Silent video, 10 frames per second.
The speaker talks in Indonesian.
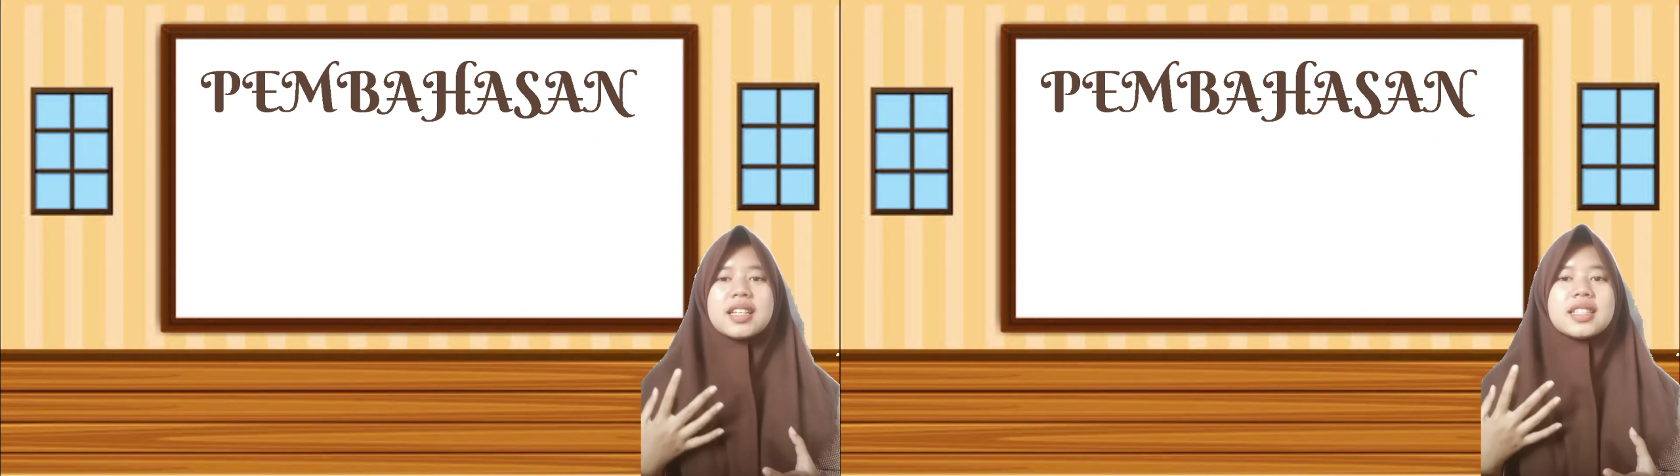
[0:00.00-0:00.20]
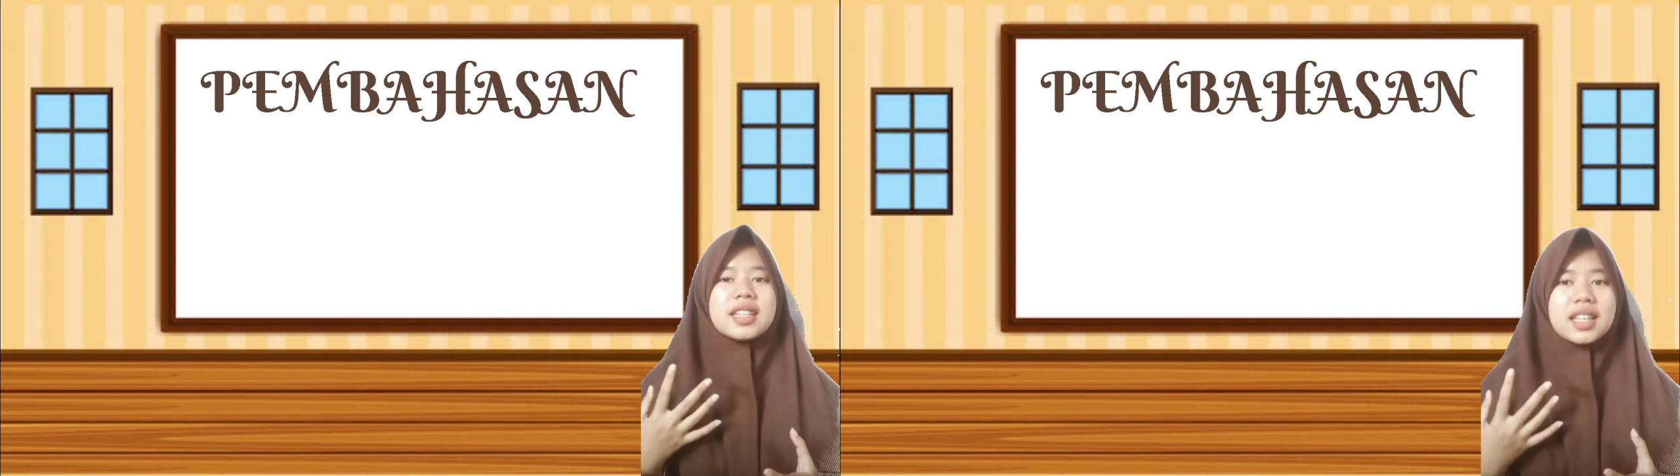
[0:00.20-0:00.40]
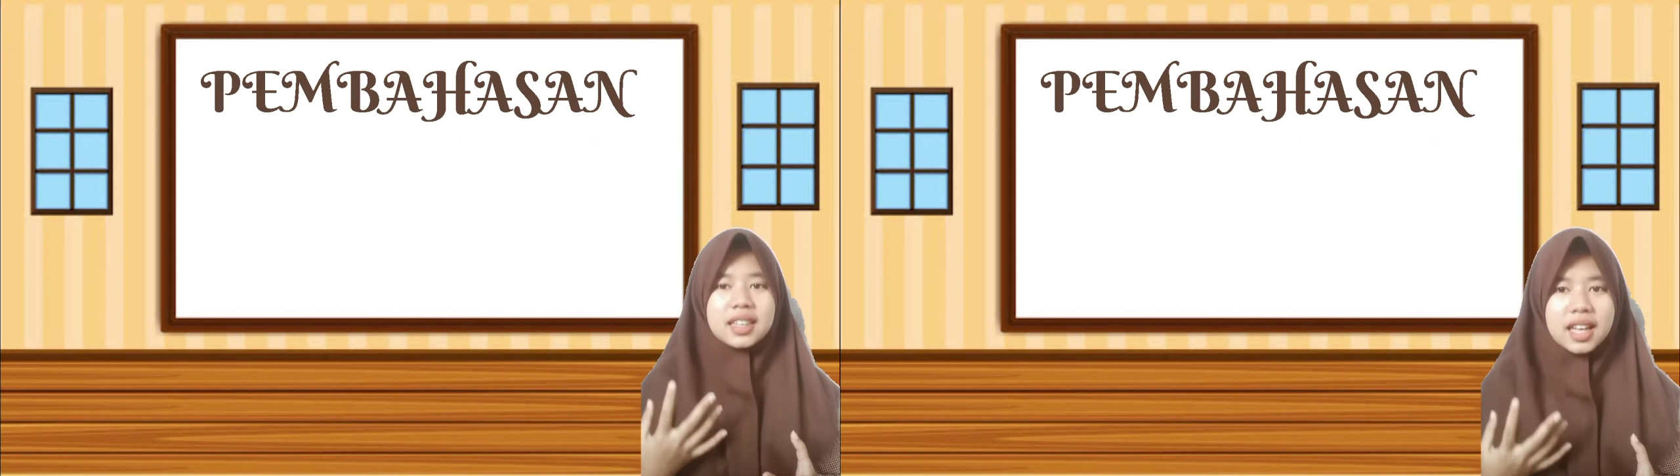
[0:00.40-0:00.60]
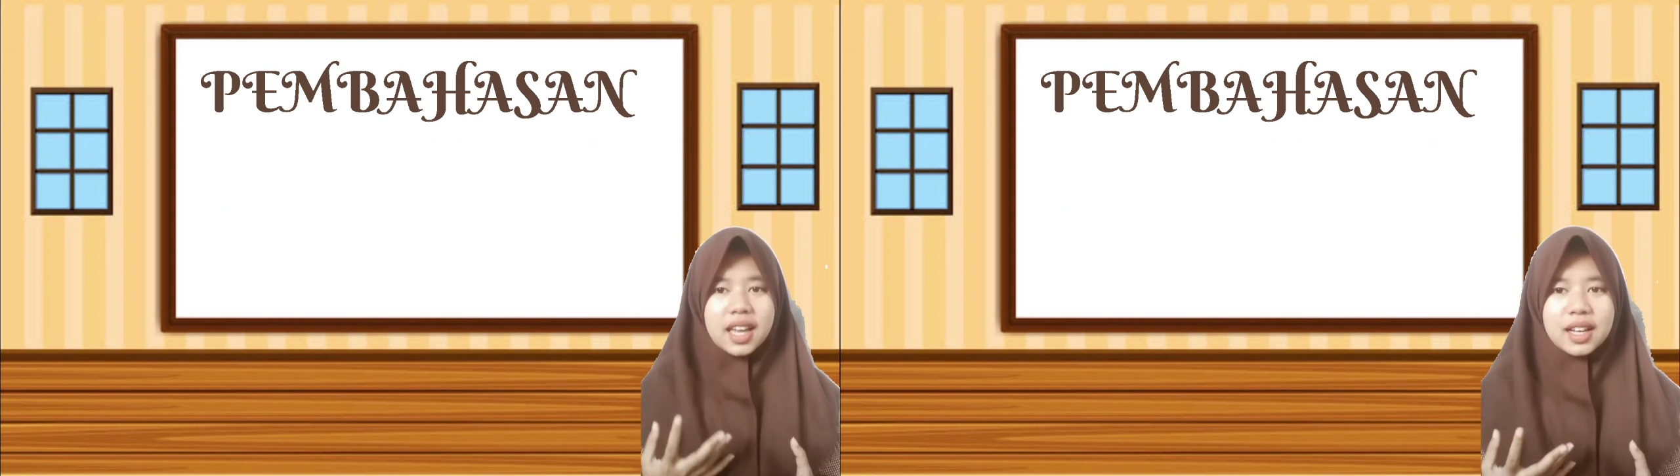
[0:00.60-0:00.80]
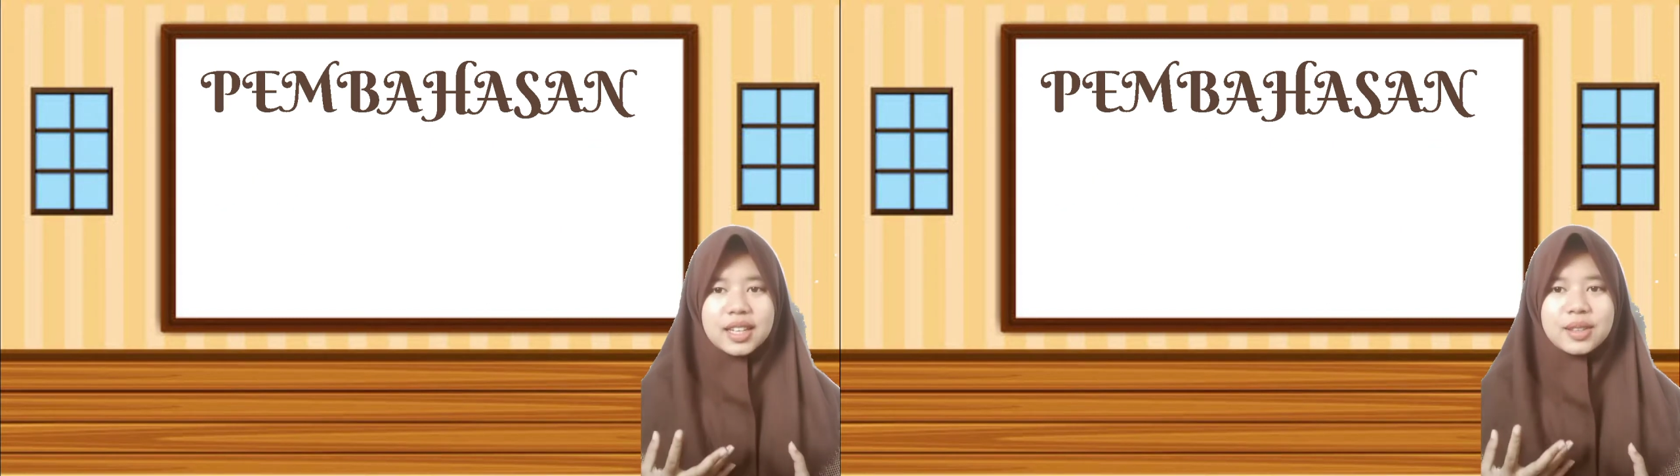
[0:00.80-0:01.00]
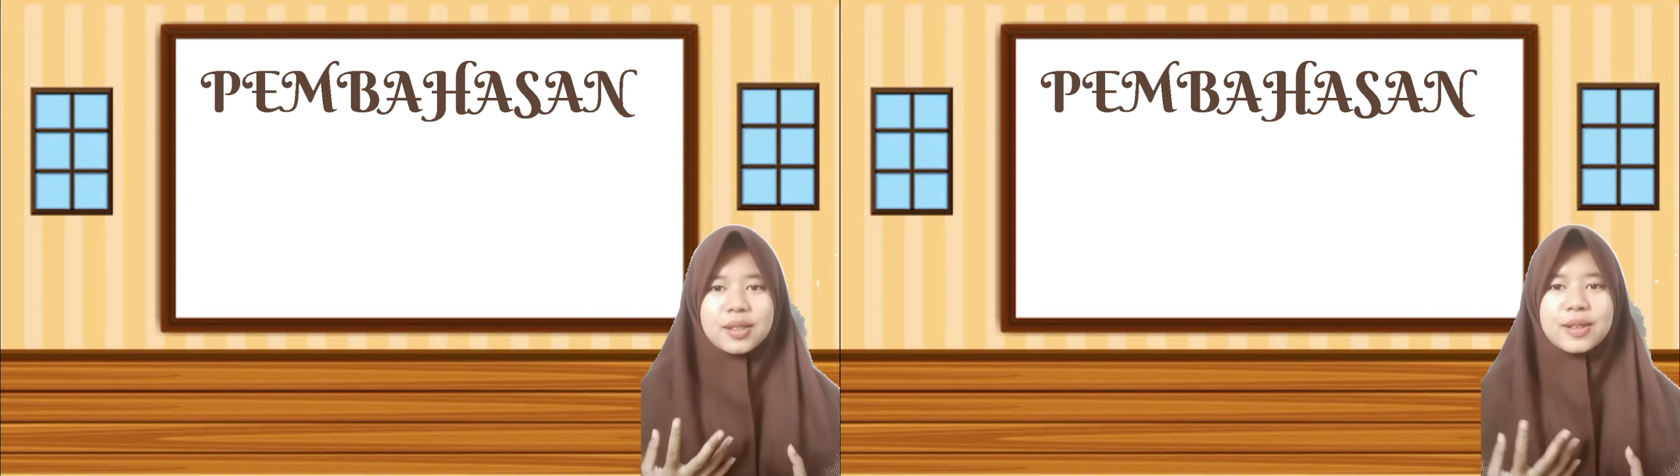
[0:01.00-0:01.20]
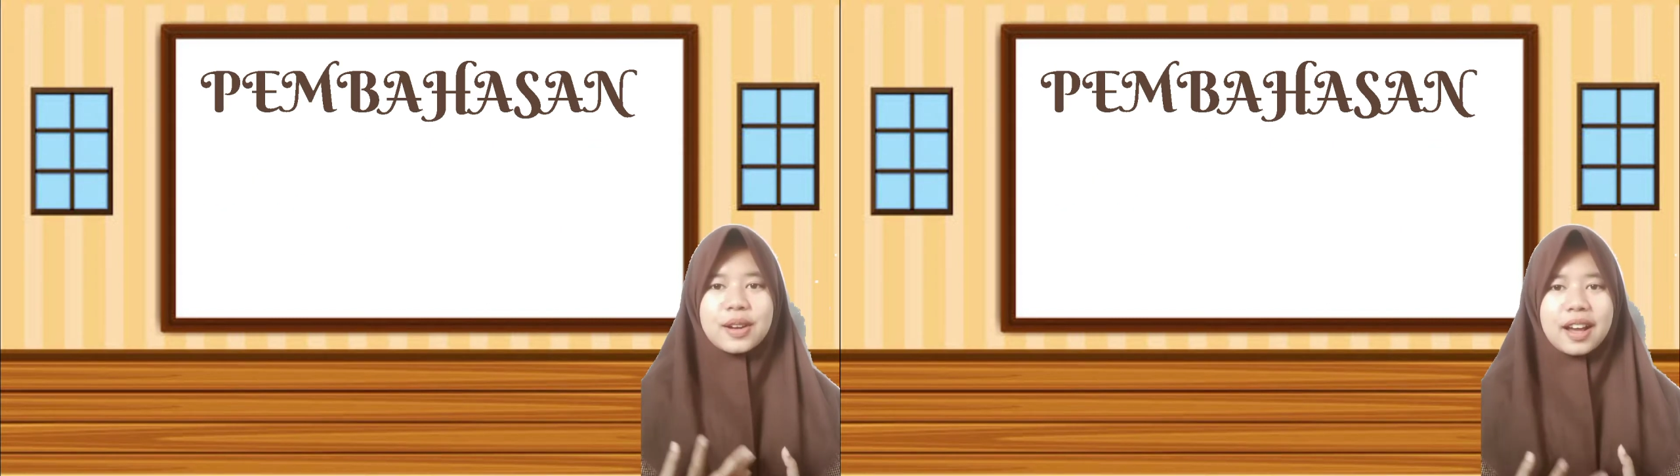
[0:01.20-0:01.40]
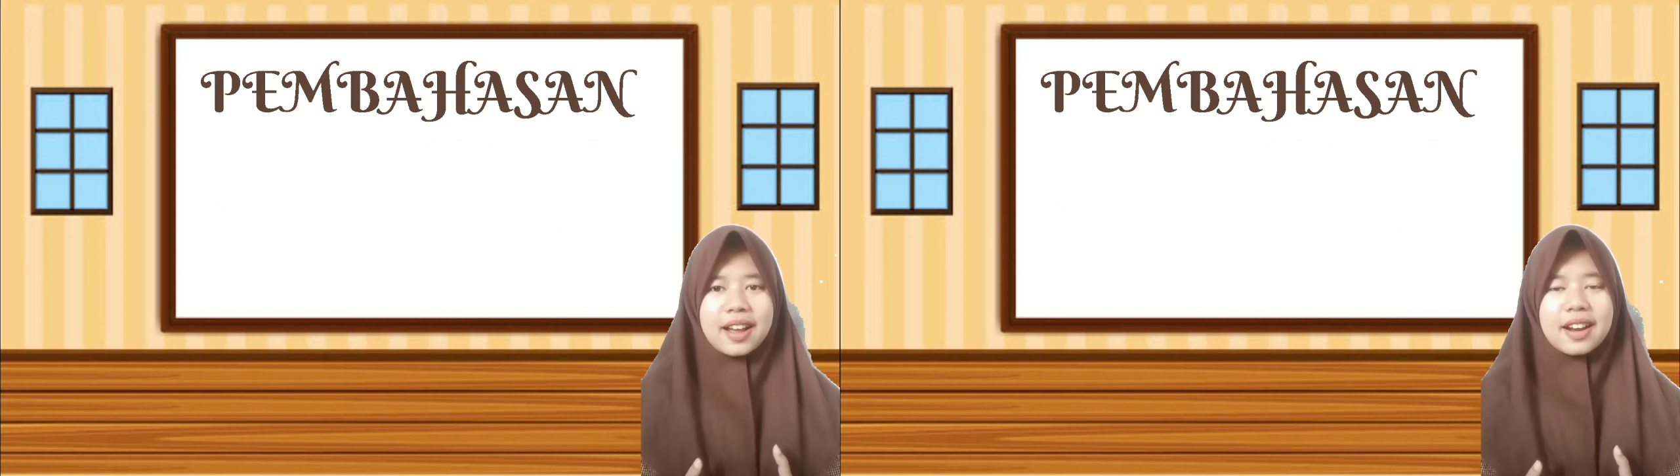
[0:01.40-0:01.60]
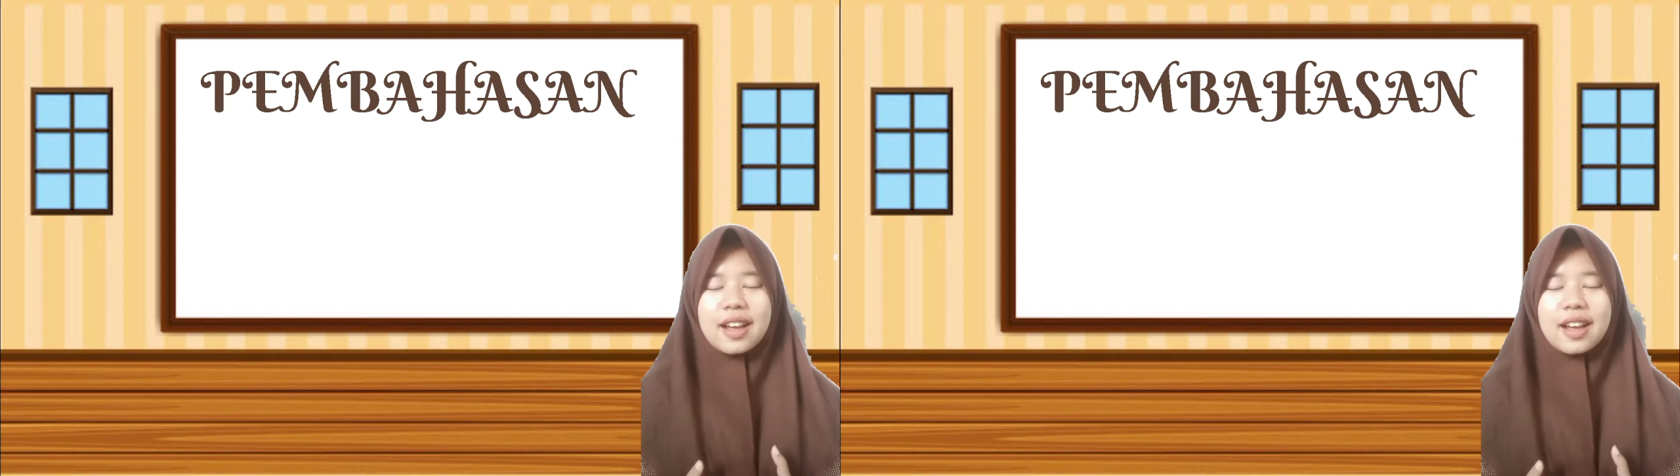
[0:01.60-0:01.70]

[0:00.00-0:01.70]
cerita yang dituturkan